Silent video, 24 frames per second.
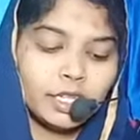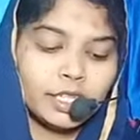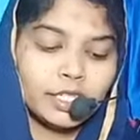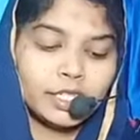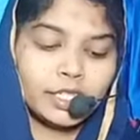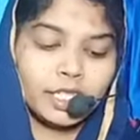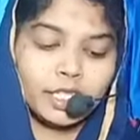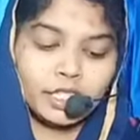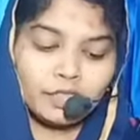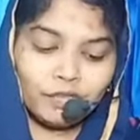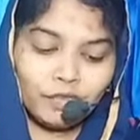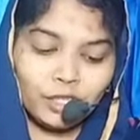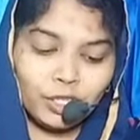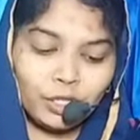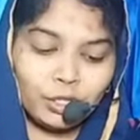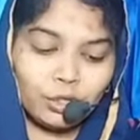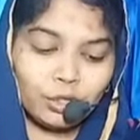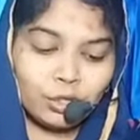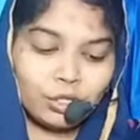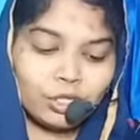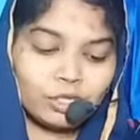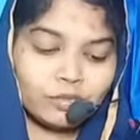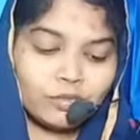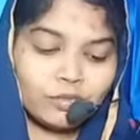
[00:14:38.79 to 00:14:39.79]

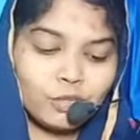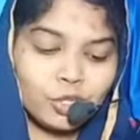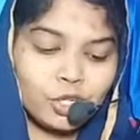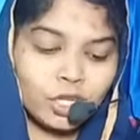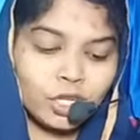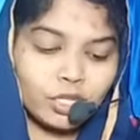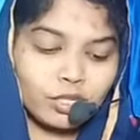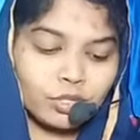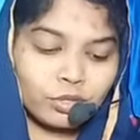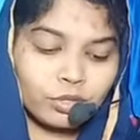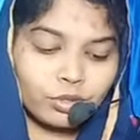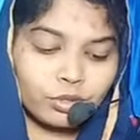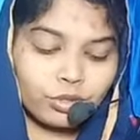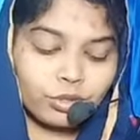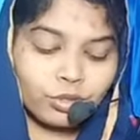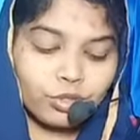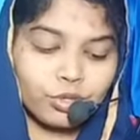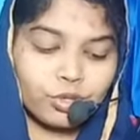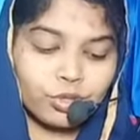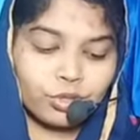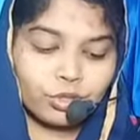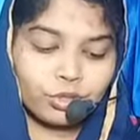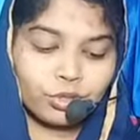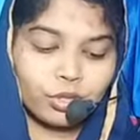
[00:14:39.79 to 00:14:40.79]
సద్వినియోగం
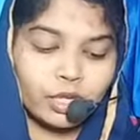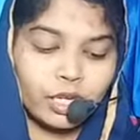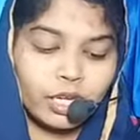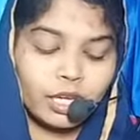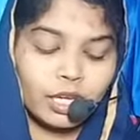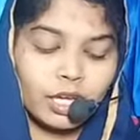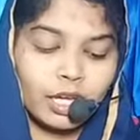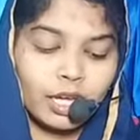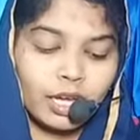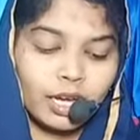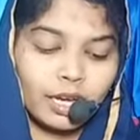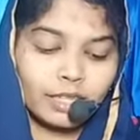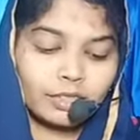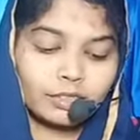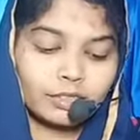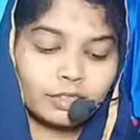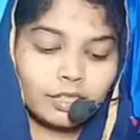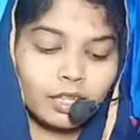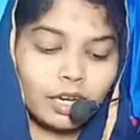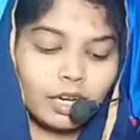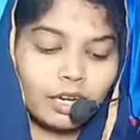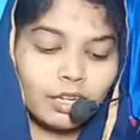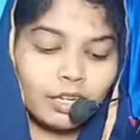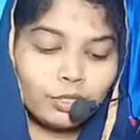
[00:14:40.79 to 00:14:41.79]
చేసుకునొచ్చు
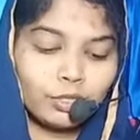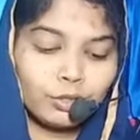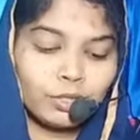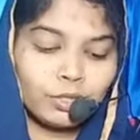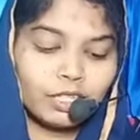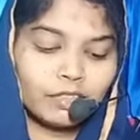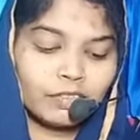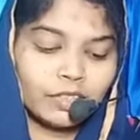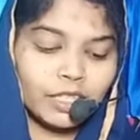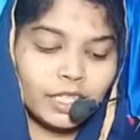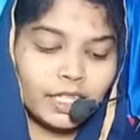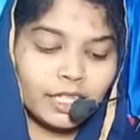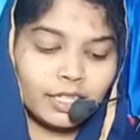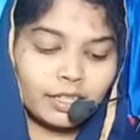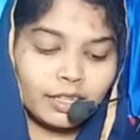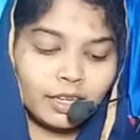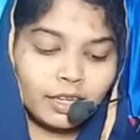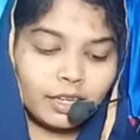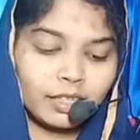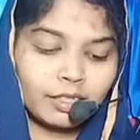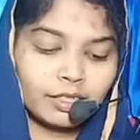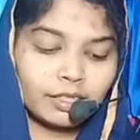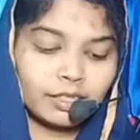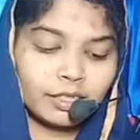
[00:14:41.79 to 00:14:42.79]
అజ్ఞానుల వలె
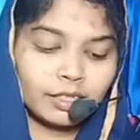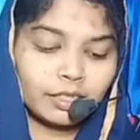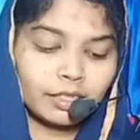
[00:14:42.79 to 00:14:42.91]
కాక